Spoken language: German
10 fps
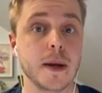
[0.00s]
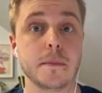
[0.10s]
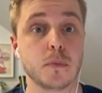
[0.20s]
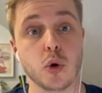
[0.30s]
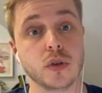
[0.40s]

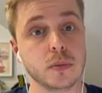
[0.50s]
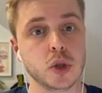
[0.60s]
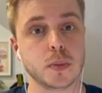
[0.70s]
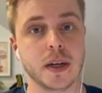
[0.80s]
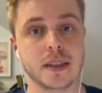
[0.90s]
und
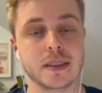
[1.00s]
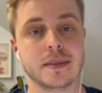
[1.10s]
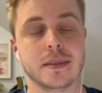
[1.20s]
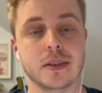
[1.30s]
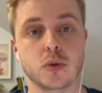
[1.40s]
dementsprechend
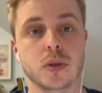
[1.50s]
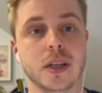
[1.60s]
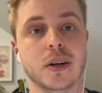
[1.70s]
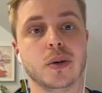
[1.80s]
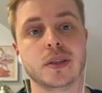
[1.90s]
natürlich
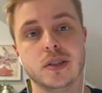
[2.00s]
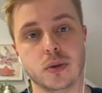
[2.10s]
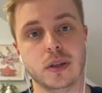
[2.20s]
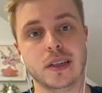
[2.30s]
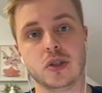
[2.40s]
auch der
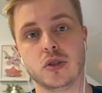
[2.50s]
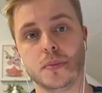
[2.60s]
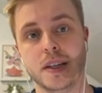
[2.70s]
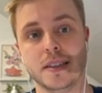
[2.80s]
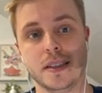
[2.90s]
Circulation Supply
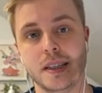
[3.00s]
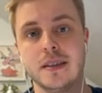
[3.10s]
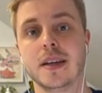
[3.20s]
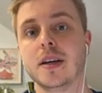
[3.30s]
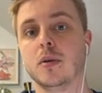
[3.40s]
sinkt
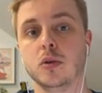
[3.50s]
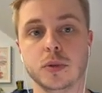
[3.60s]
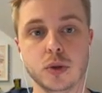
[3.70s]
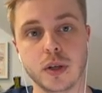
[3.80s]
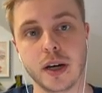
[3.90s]
und mit
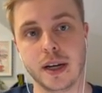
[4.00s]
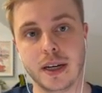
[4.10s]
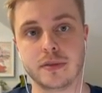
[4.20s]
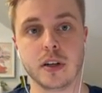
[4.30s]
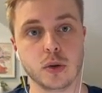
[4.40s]
höherer
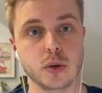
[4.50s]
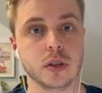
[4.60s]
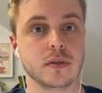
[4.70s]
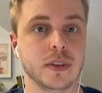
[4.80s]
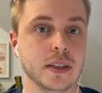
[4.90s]
Nachfrage
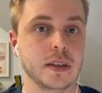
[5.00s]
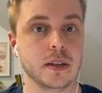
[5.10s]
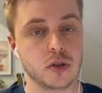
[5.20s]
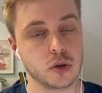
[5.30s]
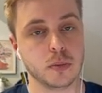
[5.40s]
irgendwann,
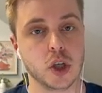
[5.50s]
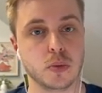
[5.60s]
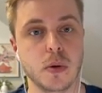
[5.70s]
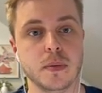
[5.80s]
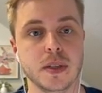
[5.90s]
zum Beispiel
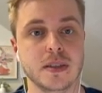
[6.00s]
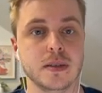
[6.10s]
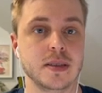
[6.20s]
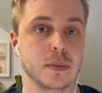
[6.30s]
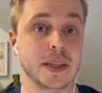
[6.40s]
mit
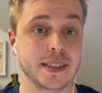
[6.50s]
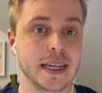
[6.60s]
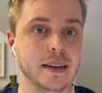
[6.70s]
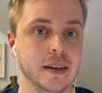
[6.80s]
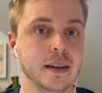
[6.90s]
Thema
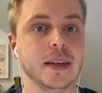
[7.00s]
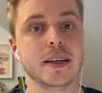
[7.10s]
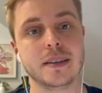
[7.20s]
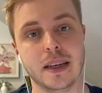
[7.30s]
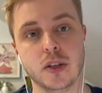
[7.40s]
Staking,
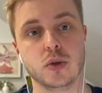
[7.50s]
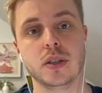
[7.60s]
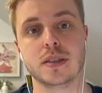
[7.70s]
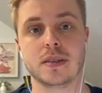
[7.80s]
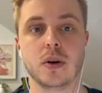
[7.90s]
dann natürlich
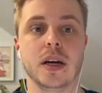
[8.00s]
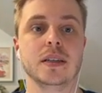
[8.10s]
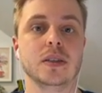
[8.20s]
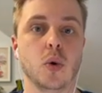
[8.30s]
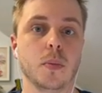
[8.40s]
das auch einen
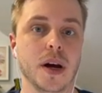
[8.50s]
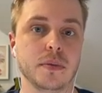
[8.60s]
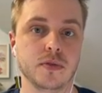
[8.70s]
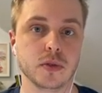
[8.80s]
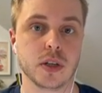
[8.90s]
enormen
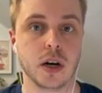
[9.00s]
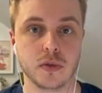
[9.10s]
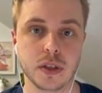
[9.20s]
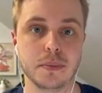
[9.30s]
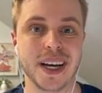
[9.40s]
Einfluss auf den
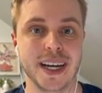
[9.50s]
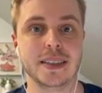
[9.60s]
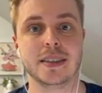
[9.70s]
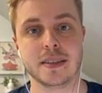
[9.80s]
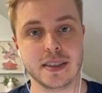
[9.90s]
Preis
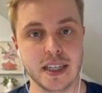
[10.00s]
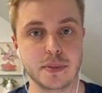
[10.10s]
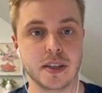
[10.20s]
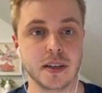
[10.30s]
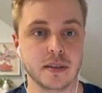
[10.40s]
selbst
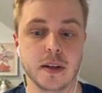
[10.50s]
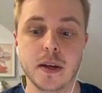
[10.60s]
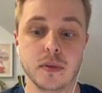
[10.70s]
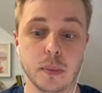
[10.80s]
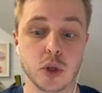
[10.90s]
hat.
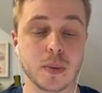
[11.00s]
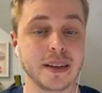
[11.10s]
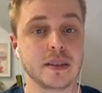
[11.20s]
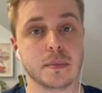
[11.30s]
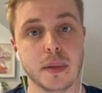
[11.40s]

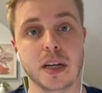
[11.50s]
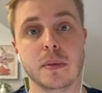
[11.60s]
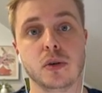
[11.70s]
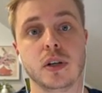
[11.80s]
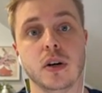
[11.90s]
Dementsprechend meiner Meinung
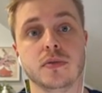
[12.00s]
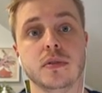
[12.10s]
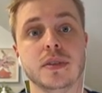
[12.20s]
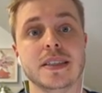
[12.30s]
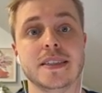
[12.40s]
nach auf jeden Fall
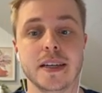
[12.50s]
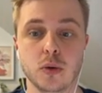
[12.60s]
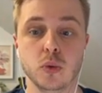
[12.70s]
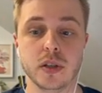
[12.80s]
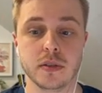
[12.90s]
eine sehr
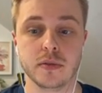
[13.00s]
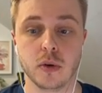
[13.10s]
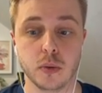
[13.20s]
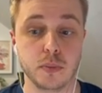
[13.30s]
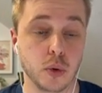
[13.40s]
gute
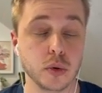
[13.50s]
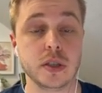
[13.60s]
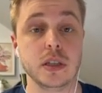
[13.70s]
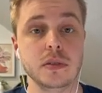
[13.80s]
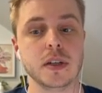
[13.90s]
und
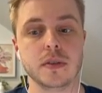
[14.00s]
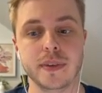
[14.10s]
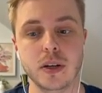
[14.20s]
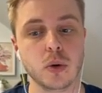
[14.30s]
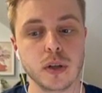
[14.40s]
positive
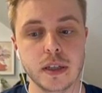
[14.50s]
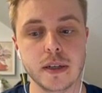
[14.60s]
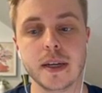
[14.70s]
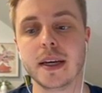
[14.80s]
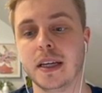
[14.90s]
Entwicklung hier.
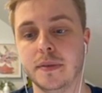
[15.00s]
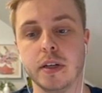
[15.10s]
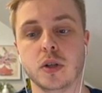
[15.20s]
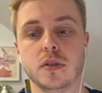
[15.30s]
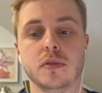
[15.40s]
Ich werde euch
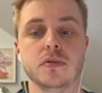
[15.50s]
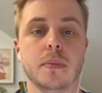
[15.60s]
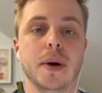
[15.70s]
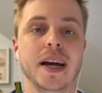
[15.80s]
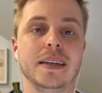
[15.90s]
auf jeden Fall
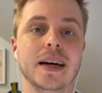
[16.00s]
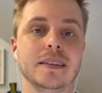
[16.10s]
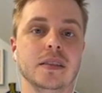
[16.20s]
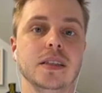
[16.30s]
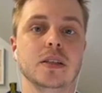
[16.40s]
beide
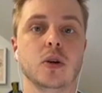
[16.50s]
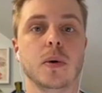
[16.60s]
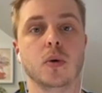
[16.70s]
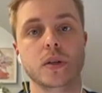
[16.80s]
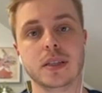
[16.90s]
Artikel nochmal
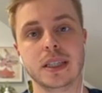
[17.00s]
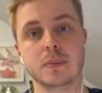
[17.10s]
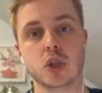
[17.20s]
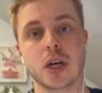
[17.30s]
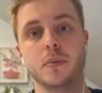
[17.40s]
unten in die
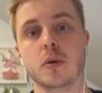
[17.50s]
Beschreibung